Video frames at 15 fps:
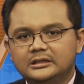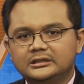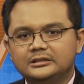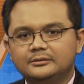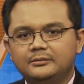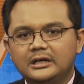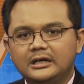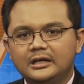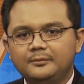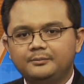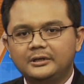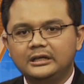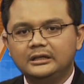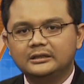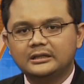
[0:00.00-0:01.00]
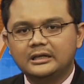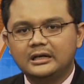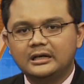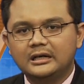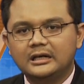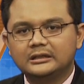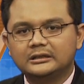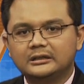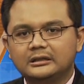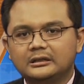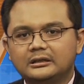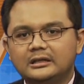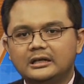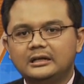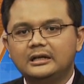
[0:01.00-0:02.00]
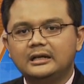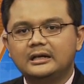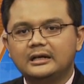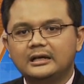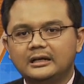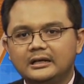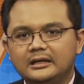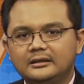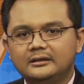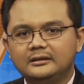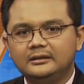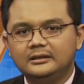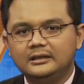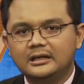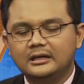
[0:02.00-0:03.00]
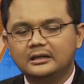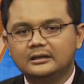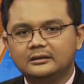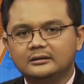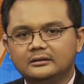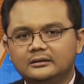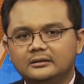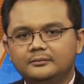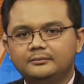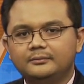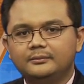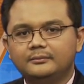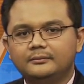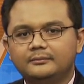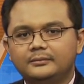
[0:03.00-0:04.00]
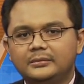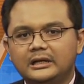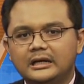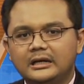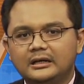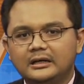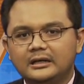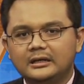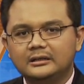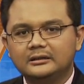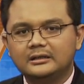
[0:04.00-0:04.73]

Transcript: sebagai perintah dan larangan yang pelanggaran